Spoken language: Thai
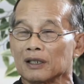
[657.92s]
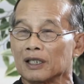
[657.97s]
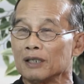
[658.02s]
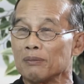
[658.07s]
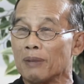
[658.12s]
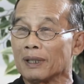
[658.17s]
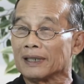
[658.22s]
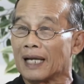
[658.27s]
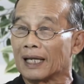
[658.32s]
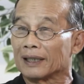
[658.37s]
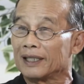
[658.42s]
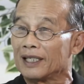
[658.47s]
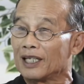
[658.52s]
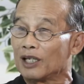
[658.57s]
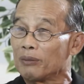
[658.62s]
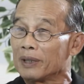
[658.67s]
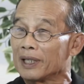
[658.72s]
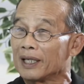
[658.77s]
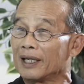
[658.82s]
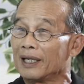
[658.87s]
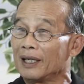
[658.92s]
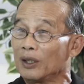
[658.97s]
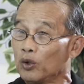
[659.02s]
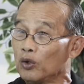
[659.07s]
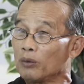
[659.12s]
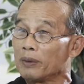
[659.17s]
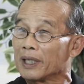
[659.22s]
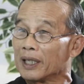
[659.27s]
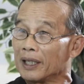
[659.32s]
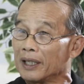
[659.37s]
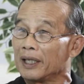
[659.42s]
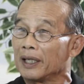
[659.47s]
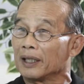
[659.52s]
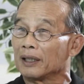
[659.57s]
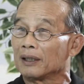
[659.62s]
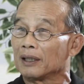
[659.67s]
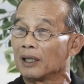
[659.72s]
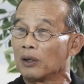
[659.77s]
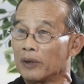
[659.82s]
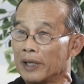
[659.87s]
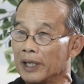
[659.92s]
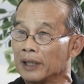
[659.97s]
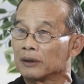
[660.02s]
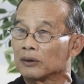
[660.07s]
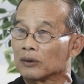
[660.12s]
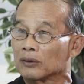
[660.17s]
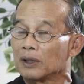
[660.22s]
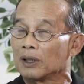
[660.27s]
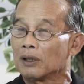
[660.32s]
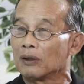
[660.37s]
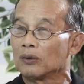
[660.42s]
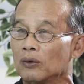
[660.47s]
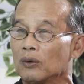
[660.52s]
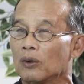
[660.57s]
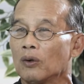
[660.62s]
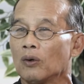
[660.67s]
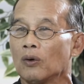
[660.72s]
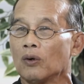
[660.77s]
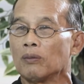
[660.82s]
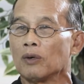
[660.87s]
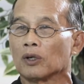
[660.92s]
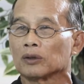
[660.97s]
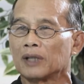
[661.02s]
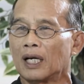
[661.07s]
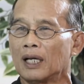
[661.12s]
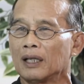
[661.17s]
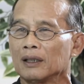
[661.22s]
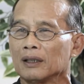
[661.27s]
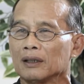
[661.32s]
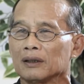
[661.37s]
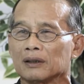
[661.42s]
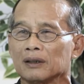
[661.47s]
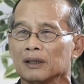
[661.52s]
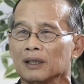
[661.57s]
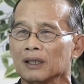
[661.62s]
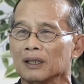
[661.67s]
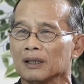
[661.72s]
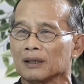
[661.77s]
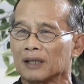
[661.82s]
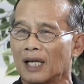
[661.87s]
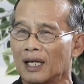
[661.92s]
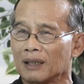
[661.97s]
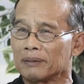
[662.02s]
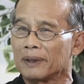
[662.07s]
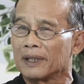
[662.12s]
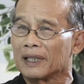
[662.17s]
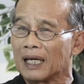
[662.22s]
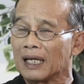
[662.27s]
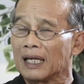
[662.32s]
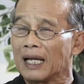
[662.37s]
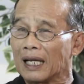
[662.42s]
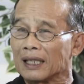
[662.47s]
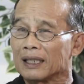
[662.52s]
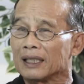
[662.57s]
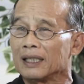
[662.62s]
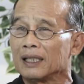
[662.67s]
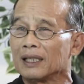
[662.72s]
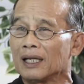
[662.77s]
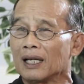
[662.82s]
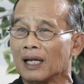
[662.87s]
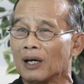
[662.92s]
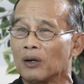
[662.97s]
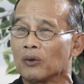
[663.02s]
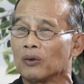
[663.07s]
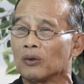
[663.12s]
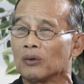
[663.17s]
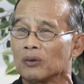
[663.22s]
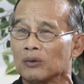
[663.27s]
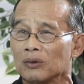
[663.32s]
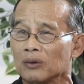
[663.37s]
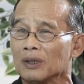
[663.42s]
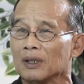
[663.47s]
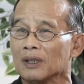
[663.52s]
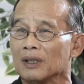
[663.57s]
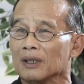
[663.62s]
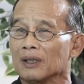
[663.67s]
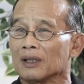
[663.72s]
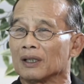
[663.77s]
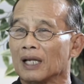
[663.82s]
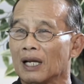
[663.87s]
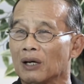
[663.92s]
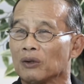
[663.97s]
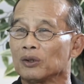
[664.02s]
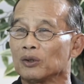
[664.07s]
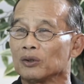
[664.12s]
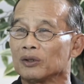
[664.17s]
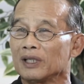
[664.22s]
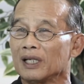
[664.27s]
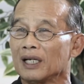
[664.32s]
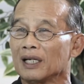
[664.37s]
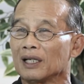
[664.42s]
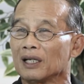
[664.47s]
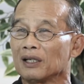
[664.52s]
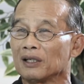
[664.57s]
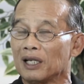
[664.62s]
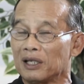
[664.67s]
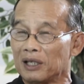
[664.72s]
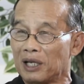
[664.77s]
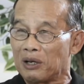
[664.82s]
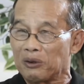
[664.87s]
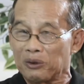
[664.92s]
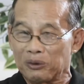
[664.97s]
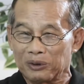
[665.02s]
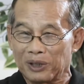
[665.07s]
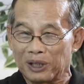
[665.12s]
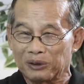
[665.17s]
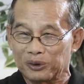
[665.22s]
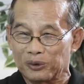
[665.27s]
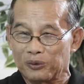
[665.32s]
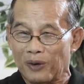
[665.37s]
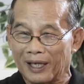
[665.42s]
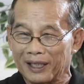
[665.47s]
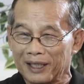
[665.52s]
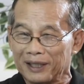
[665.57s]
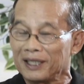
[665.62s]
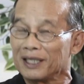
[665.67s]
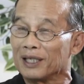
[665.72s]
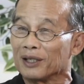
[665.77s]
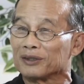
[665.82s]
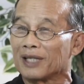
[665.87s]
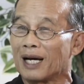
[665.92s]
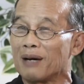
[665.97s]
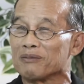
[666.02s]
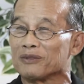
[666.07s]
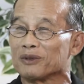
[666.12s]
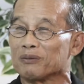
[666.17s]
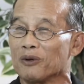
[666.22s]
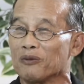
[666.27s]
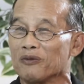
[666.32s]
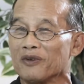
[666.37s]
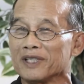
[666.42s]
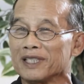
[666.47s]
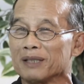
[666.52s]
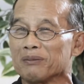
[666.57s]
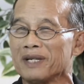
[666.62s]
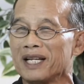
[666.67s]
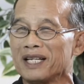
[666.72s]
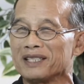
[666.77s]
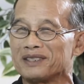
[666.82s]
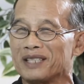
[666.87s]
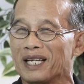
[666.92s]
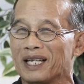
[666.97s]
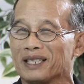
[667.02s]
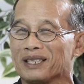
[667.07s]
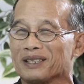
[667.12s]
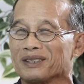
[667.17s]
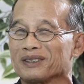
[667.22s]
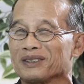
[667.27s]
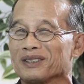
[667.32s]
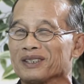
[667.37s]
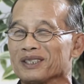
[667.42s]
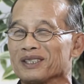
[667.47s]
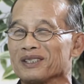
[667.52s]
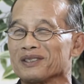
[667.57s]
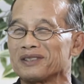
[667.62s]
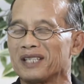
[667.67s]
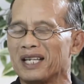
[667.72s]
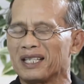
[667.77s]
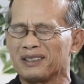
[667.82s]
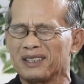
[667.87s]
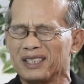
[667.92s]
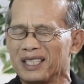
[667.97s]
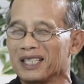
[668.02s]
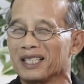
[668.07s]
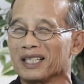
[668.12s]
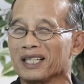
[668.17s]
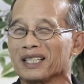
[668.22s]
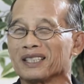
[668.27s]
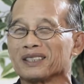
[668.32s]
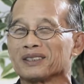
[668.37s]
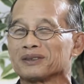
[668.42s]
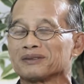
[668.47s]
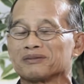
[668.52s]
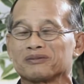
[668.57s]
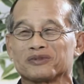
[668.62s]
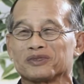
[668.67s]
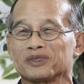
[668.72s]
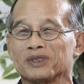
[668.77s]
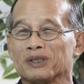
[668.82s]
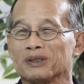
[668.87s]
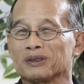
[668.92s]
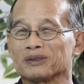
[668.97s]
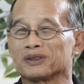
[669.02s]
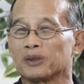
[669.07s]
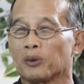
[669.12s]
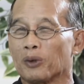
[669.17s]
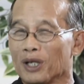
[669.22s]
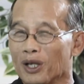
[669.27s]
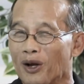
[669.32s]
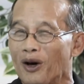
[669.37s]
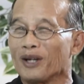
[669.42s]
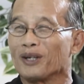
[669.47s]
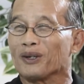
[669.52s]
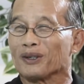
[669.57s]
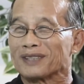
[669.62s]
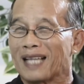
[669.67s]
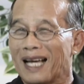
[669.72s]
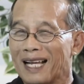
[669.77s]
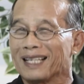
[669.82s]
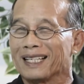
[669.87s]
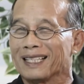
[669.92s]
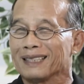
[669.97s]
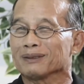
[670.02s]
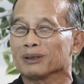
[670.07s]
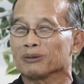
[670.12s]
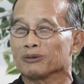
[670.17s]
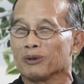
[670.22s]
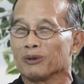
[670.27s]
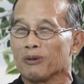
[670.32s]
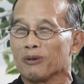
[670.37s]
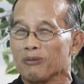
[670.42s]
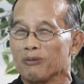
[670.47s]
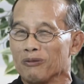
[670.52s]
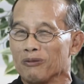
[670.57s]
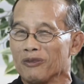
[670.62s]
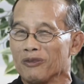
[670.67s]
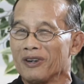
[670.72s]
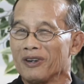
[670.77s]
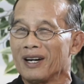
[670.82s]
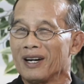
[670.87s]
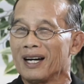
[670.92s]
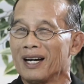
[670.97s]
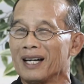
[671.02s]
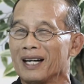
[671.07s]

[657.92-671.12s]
คือบางอย่างที่เราไม่เคยรู้ไม่เคยเห็น เราเห็นตรงนี้เราโอ้โหบอกท่านท่านเป็นขนาดนี้แล้วเรา เราดูตรงนี้แล้วเราเราทุกวันนี้ที่เราทำ ผมว่ายังไม่ได้เสร็จเสร็จหนึ่งส่วนร้อยของท่านเลยของผมว่านะครับ